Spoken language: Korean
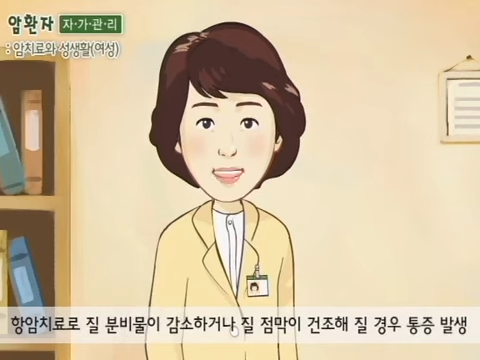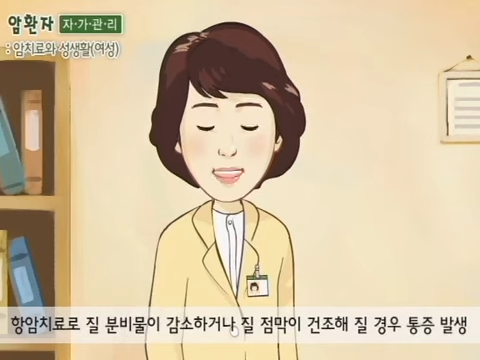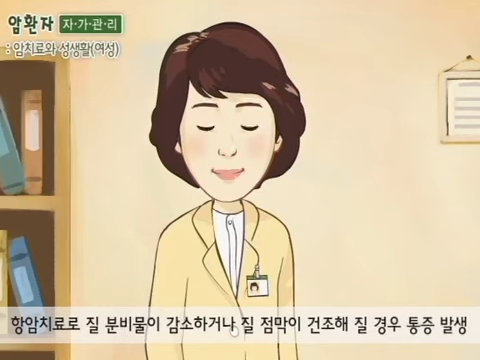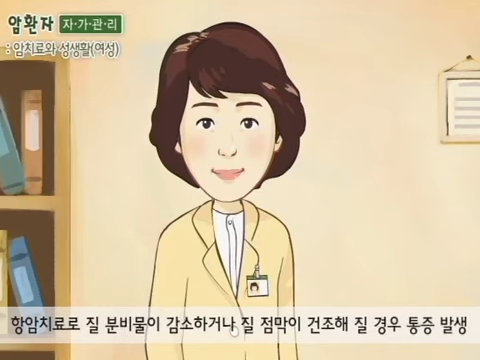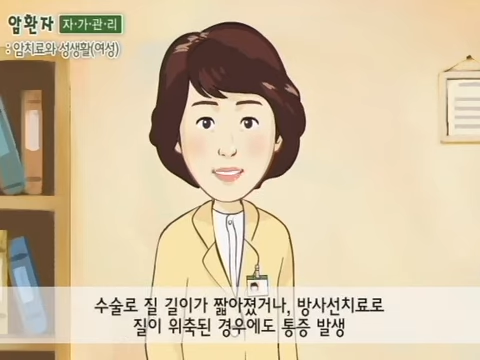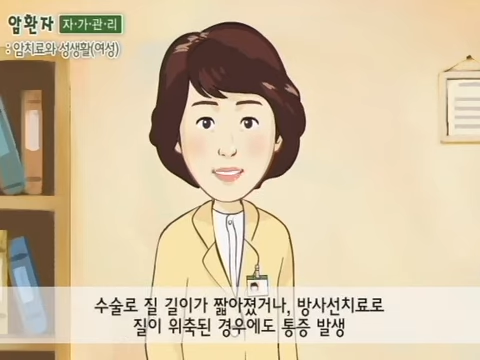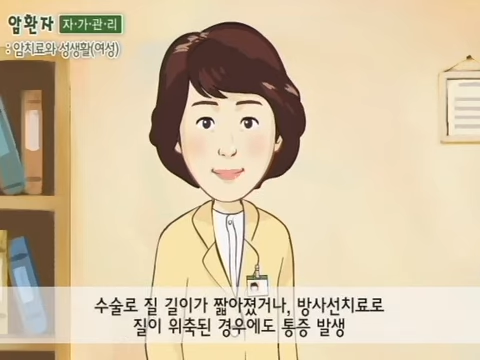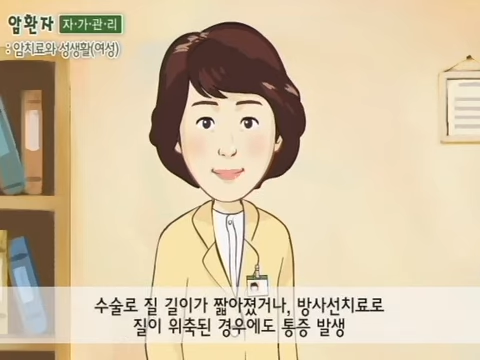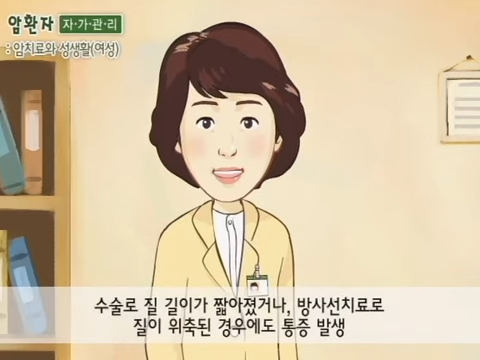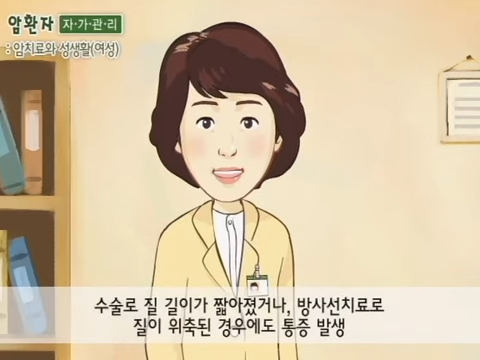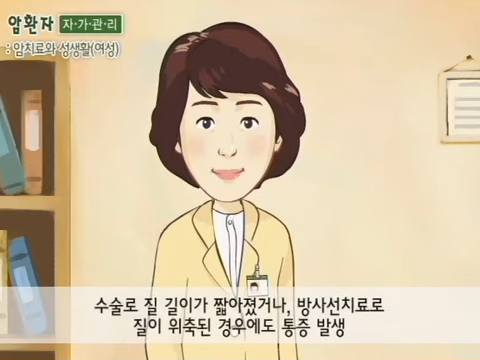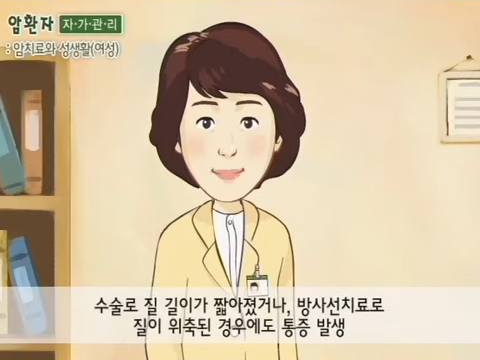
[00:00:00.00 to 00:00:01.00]
또
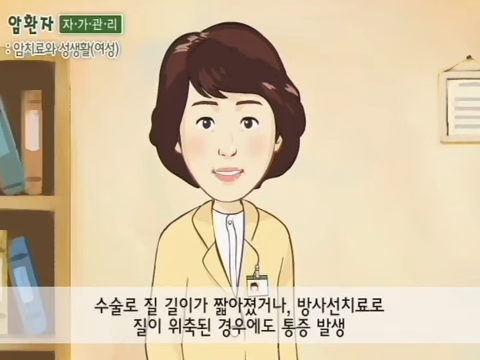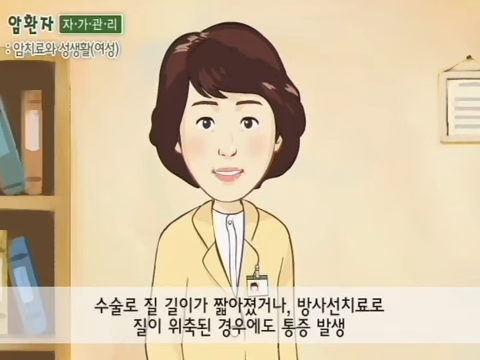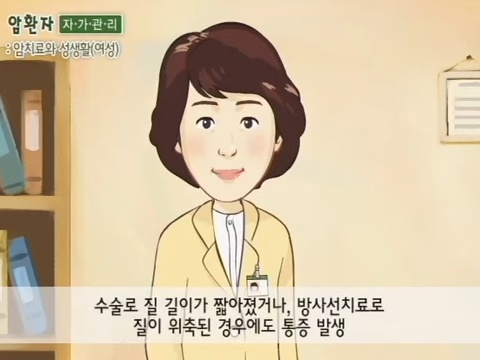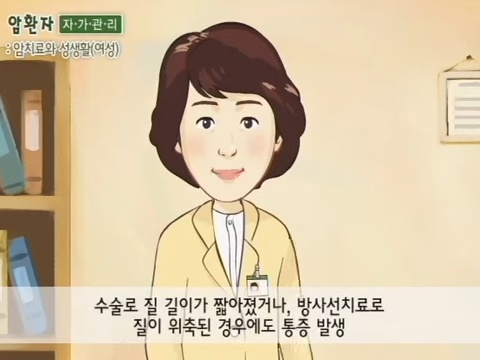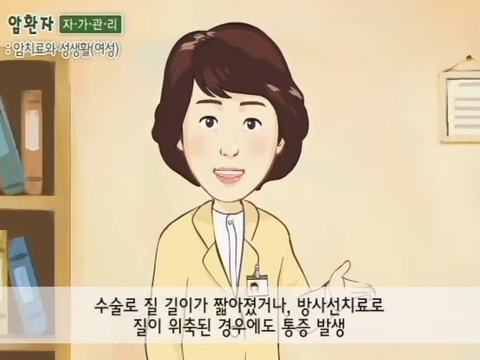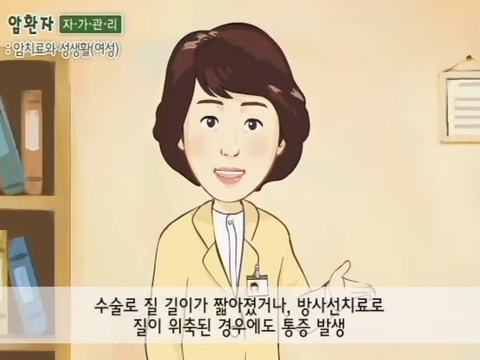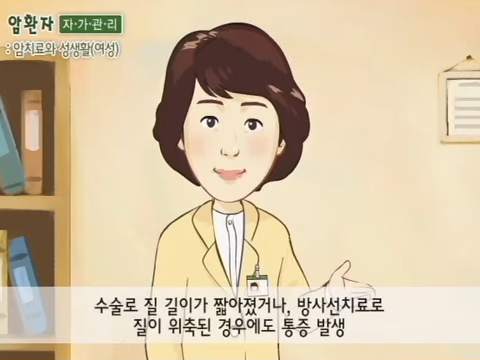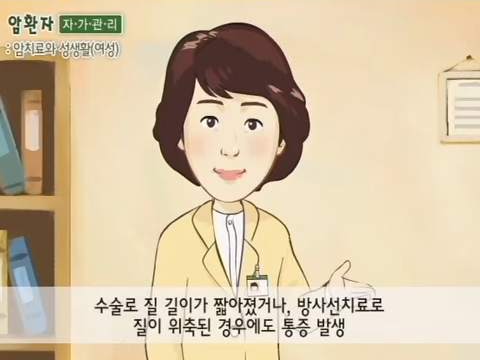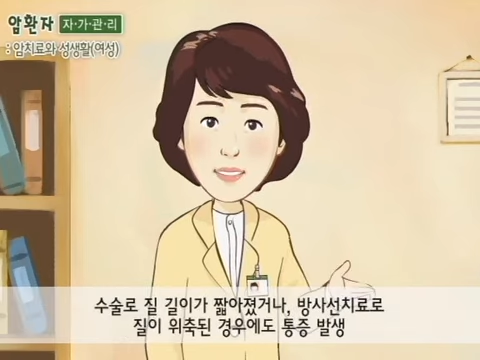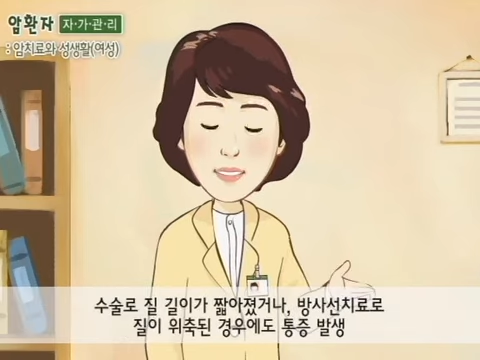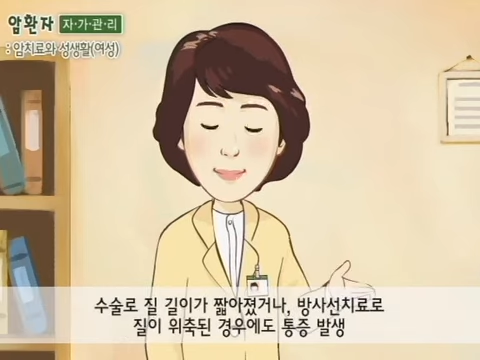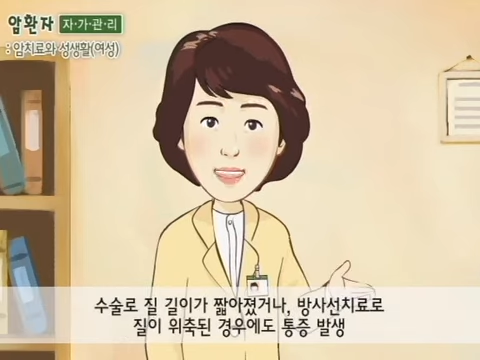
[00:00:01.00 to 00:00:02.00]
수술로
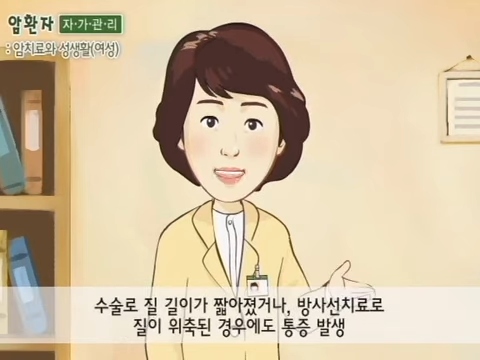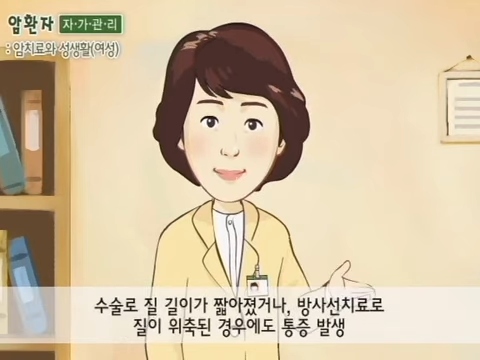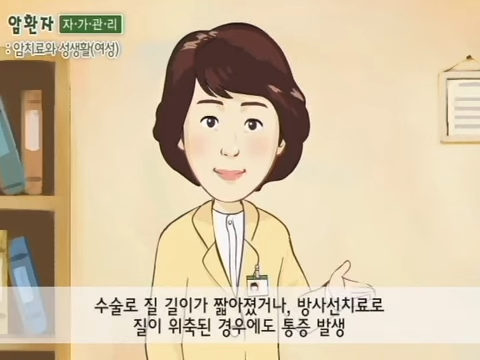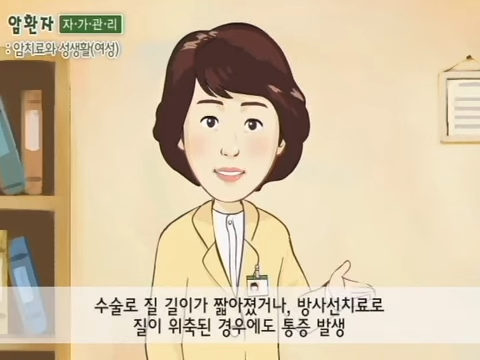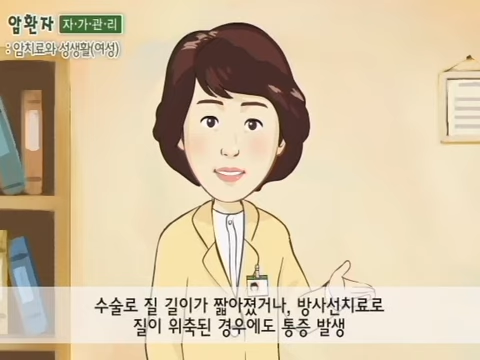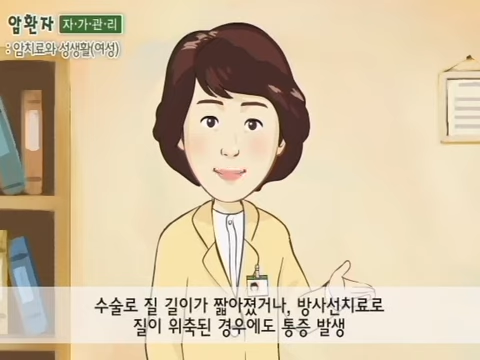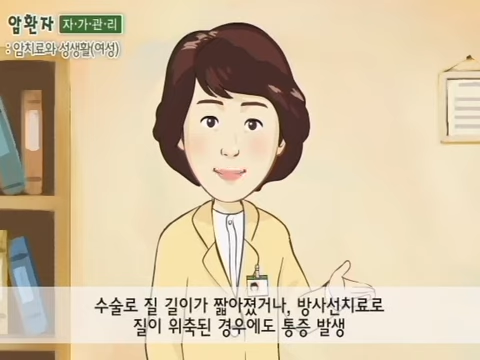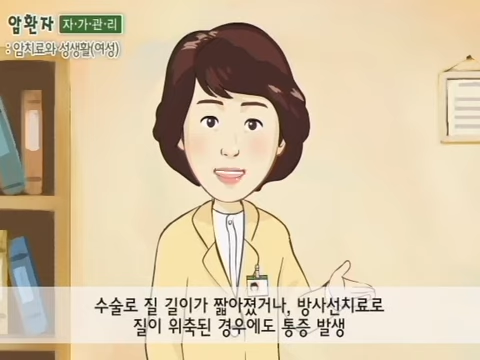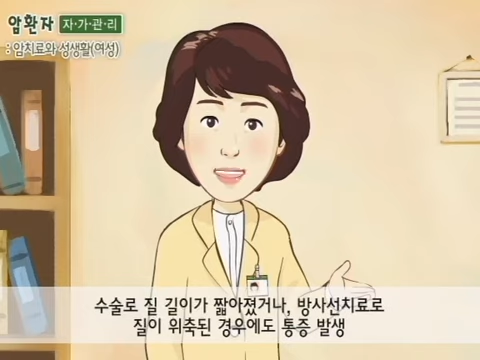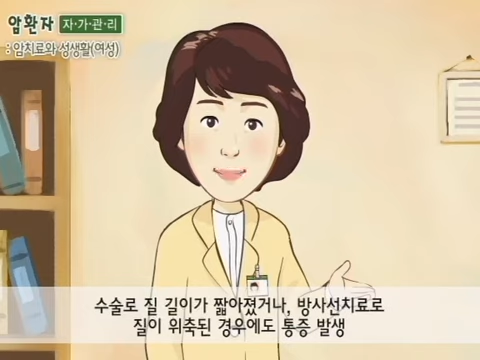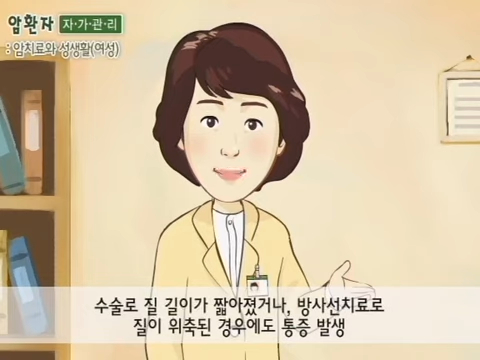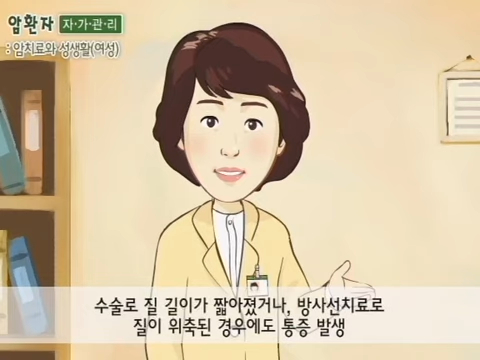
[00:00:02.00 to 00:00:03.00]
질의 길이가
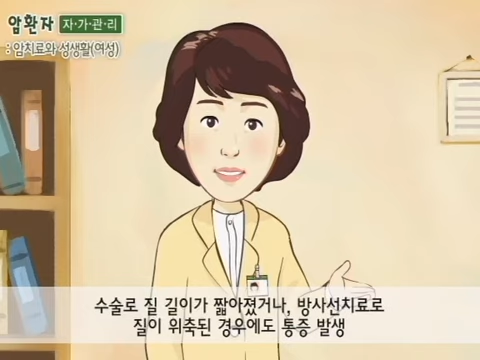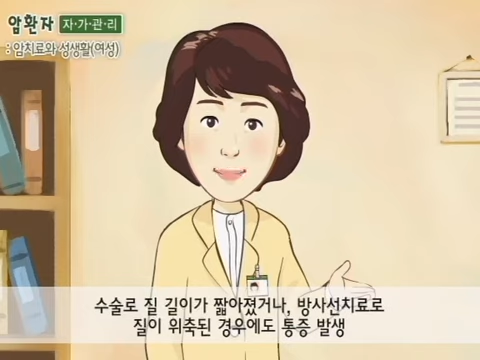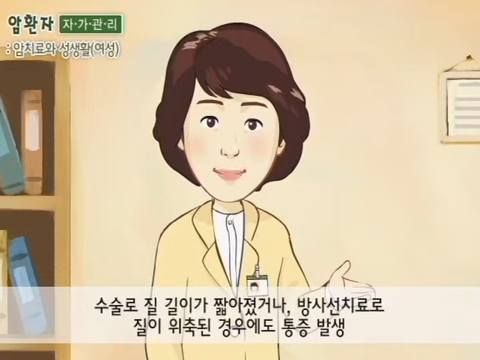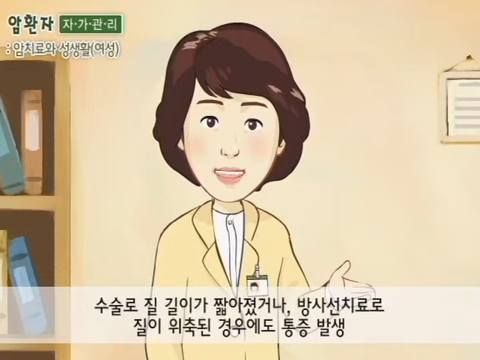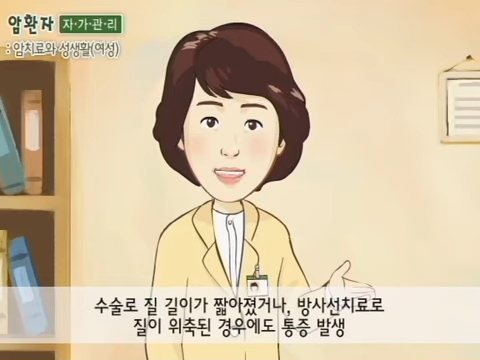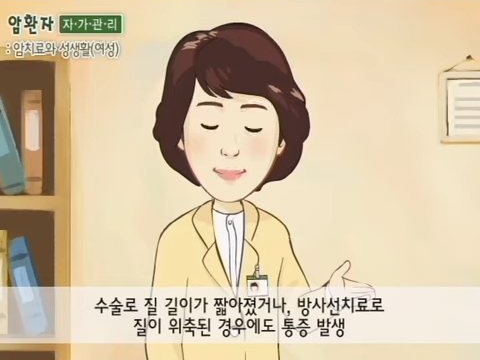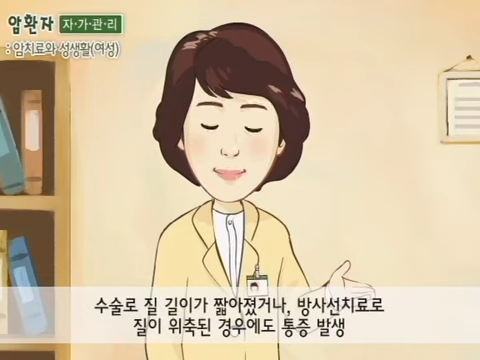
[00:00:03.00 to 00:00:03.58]
짧아졌거나